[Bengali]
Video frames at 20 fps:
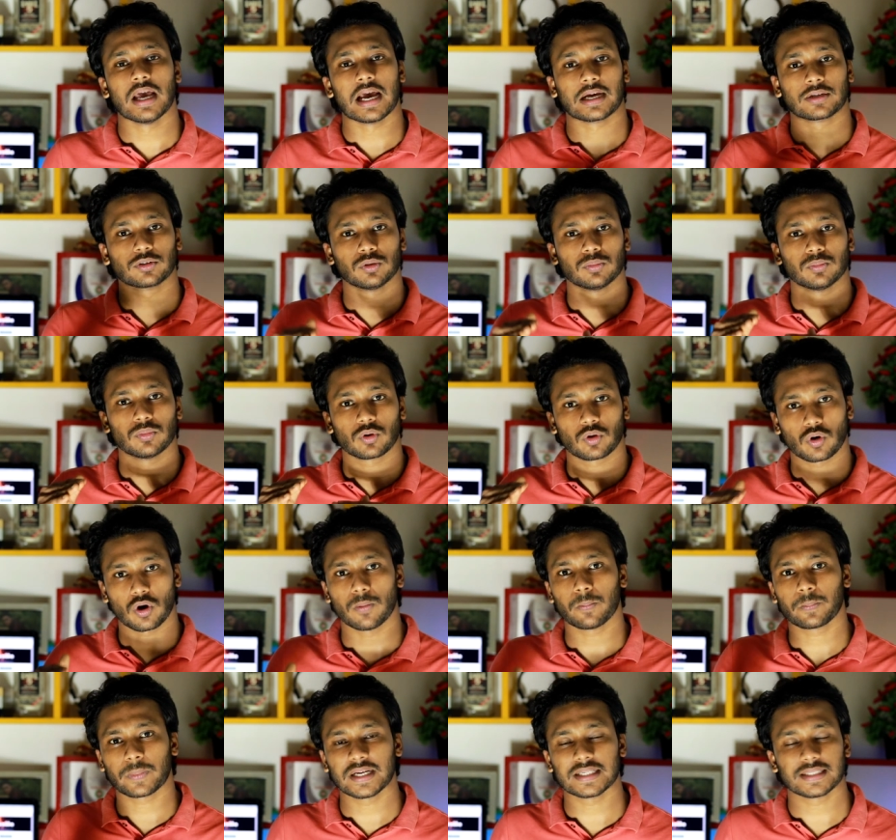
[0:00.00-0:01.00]
একদম
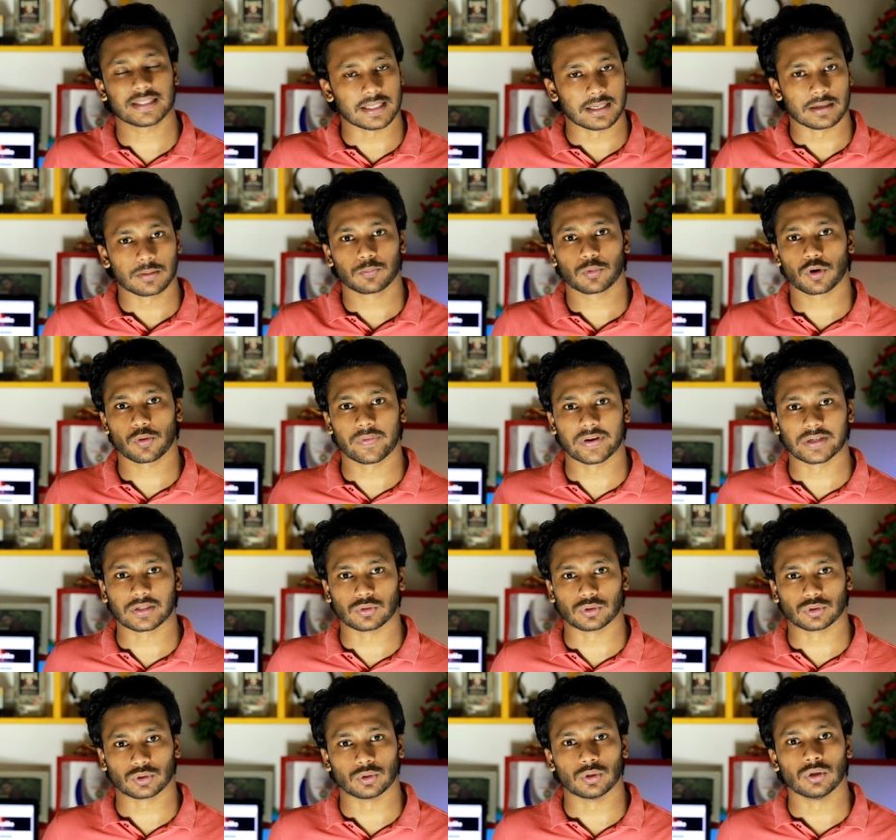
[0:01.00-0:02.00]
কম প্রাইসে প্রোভাইড
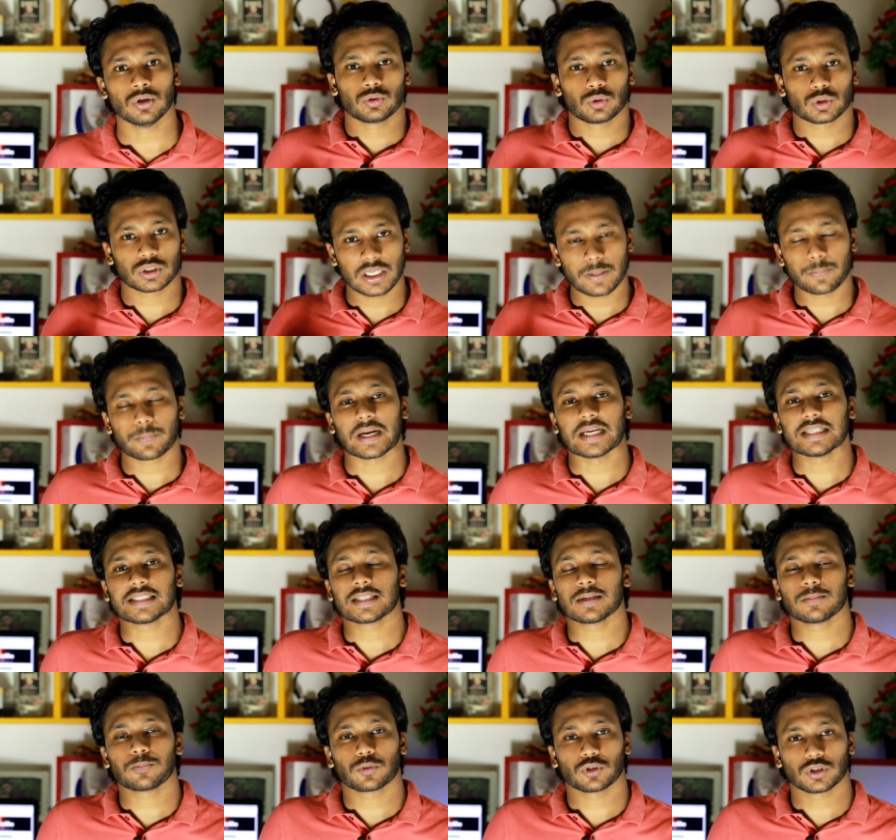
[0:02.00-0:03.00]
করতো তো সেই
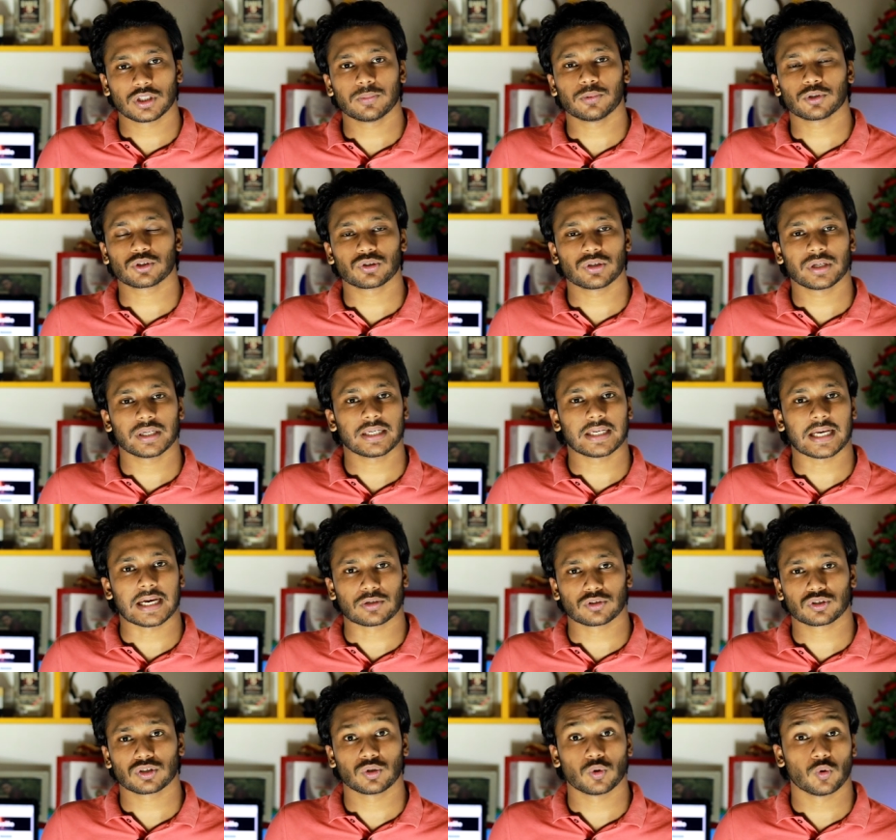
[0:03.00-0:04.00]
প্রাইসটা প্রতি বছরেই
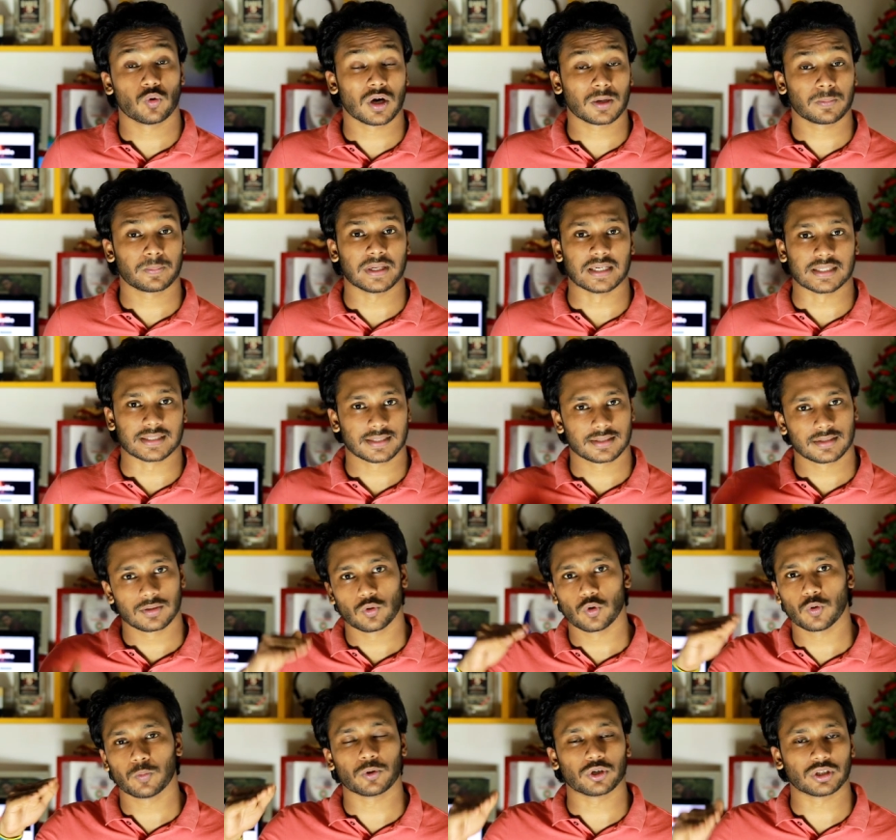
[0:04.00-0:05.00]
কেন যেন ওয়ান প্লাস
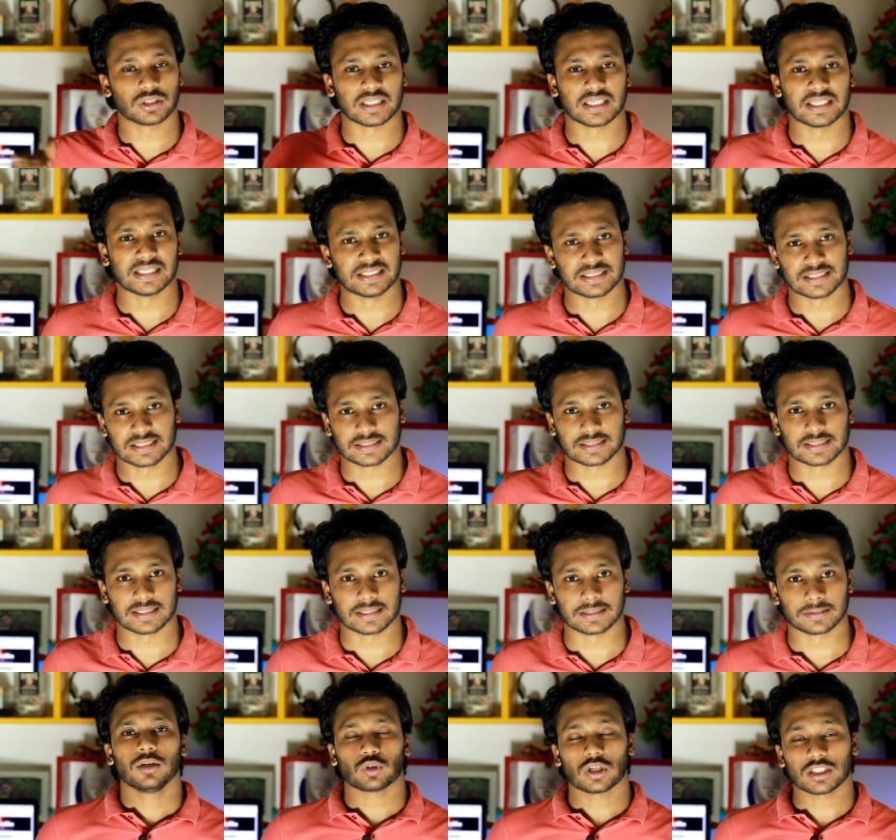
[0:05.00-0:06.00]
উপরের দিকে নিয়ে যাচ্ছে
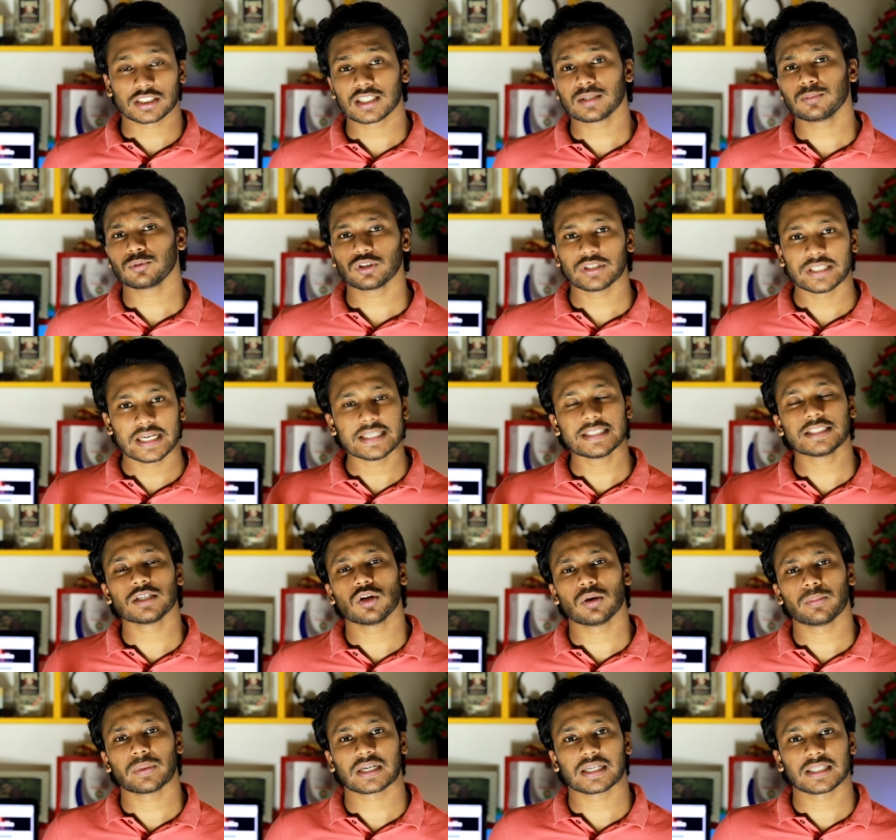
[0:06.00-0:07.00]
তো আজকের মতো এই ছিল
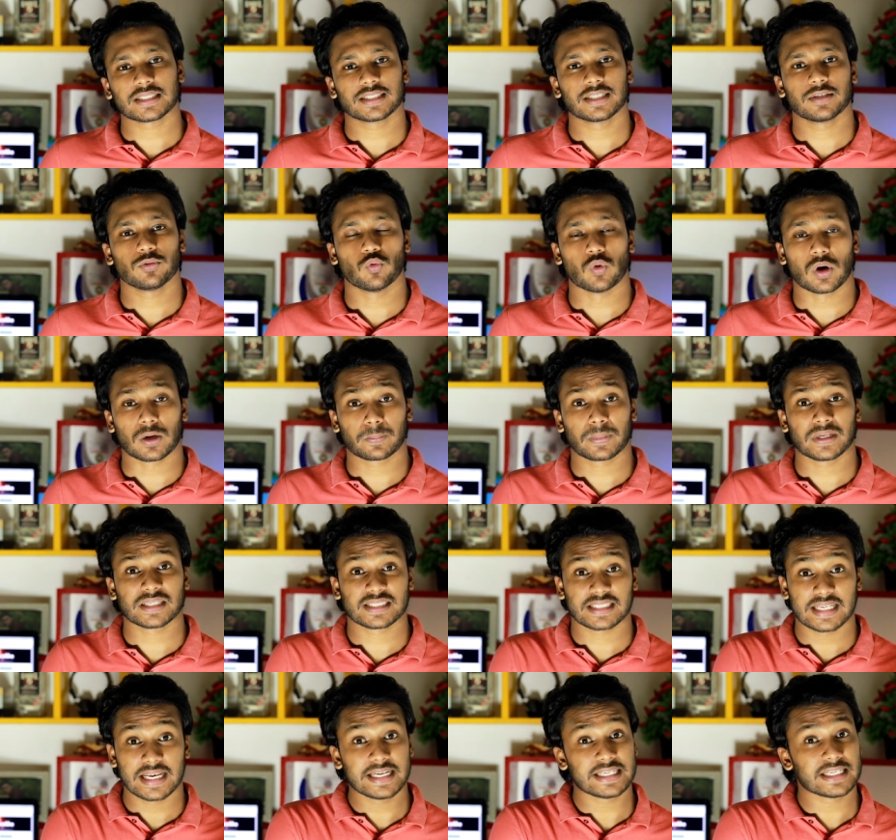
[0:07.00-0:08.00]
আমার কাছে ওয়ান প্লাস
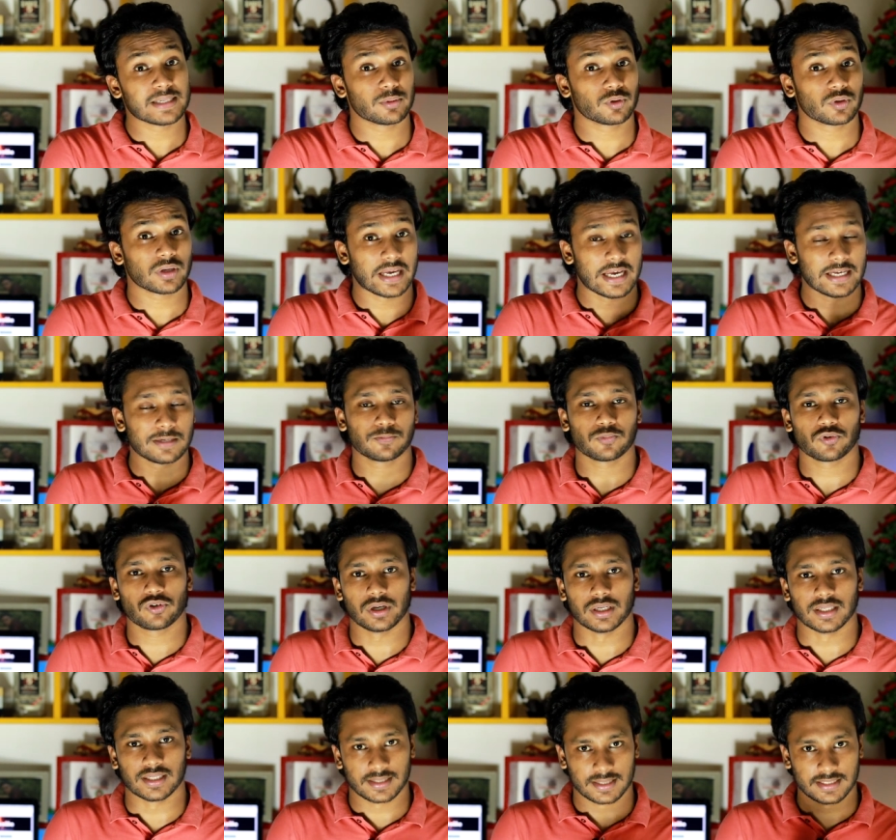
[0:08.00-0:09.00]
এইট এবং এইট প্রো
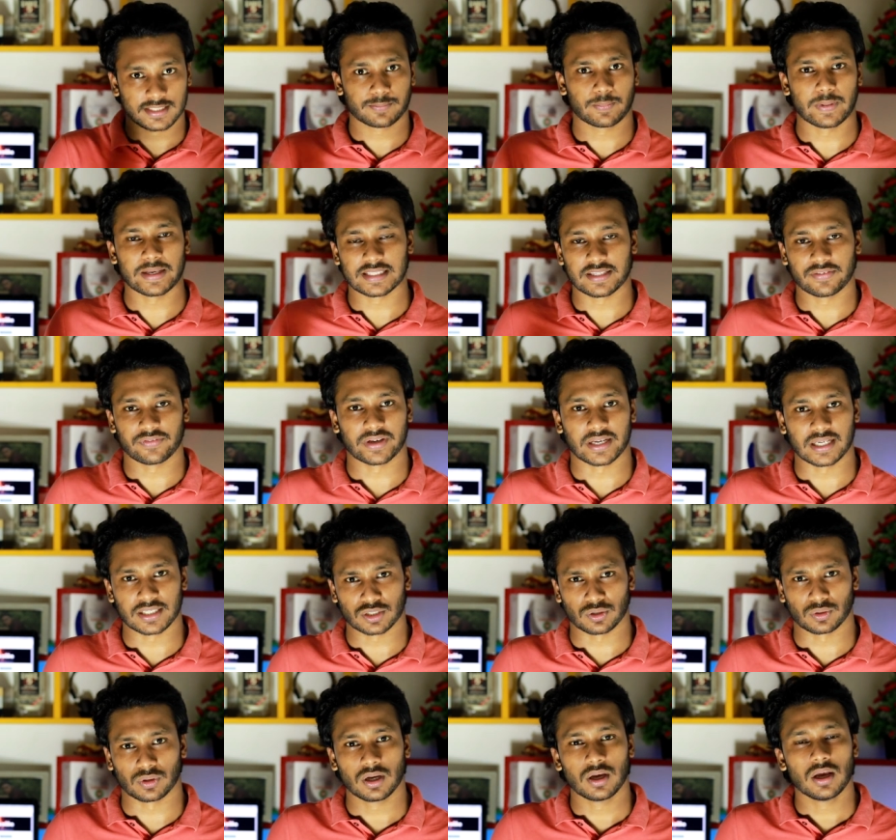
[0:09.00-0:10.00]
এর
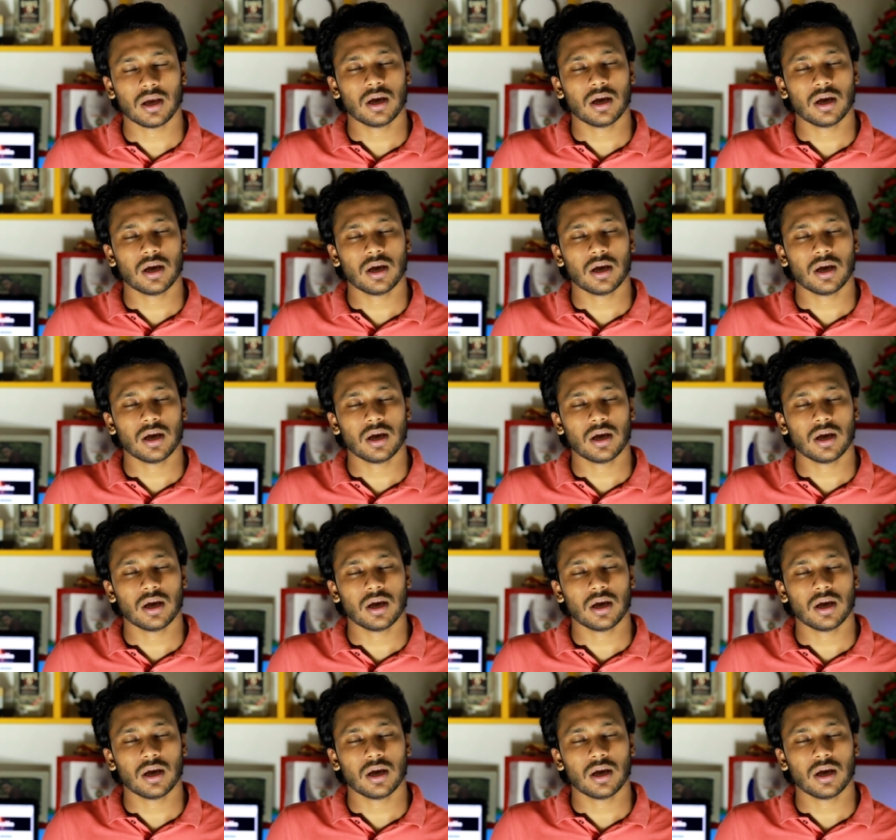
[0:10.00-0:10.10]
স্পেসিফিকেশন